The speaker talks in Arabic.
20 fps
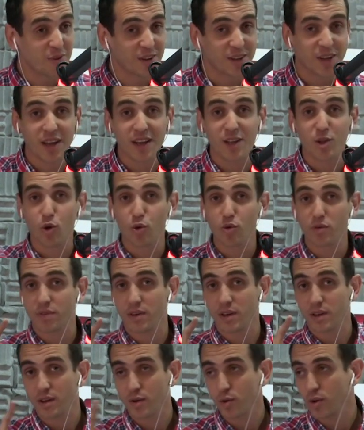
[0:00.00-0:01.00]
فيه دخلوا
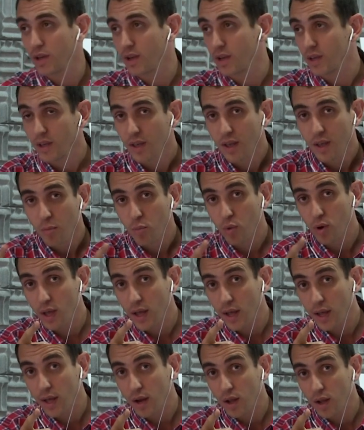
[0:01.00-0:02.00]
فيه قول لي وهي
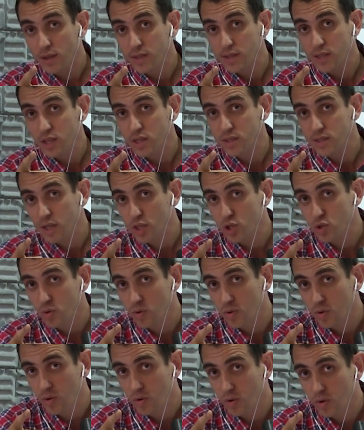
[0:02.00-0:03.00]
راه ستاج
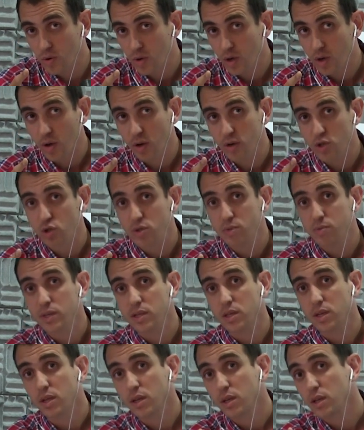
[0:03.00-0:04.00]
شو
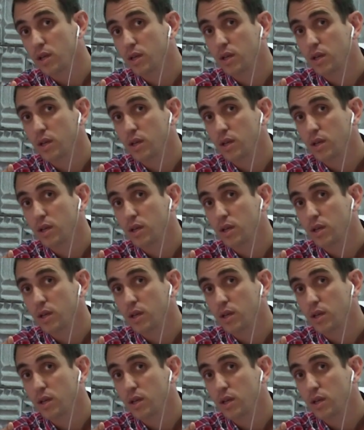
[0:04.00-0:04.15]
سميتك